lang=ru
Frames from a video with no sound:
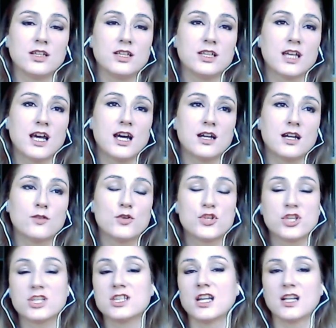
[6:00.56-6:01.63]
я
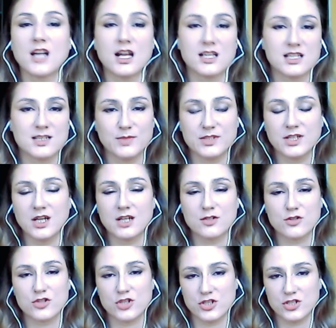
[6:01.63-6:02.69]
очень старалась быть
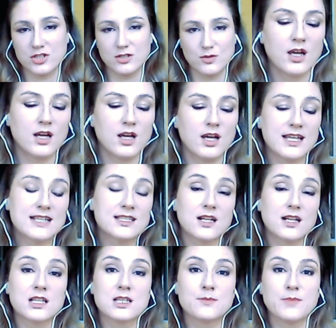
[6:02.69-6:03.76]
хорошей женой. а Я
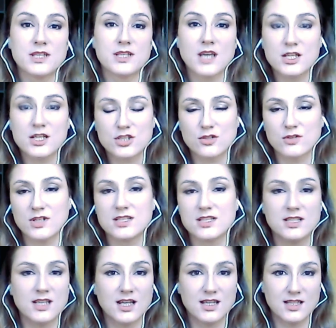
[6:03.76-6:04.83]
старалась понять, что я
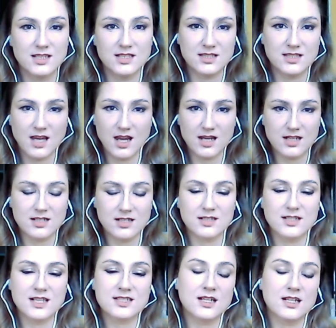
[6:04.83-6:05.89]
сделала не так.
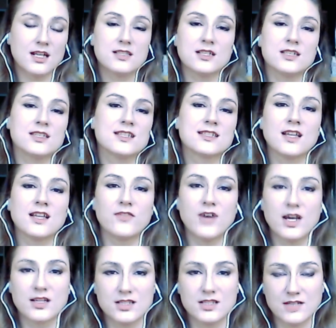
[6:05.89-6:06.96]
Я старалась найти
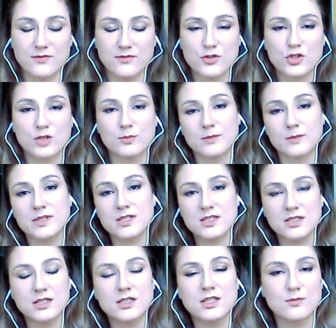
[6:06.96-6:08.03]
слова для того, чтобы
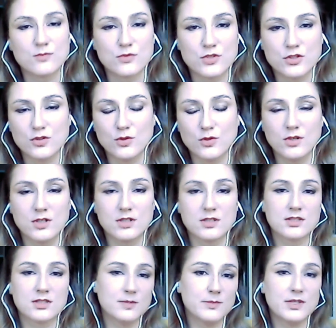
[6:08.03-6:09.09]
объяснить ему, что
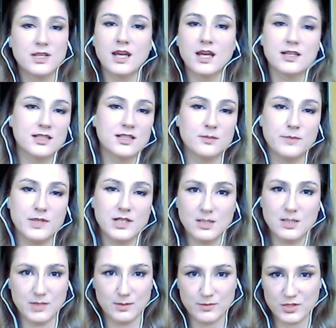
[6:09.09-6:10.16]
э, для меня это
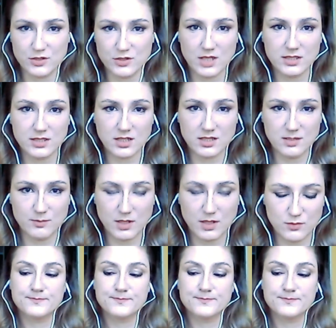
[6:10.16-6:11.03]
неприемлемо, что я так не могу.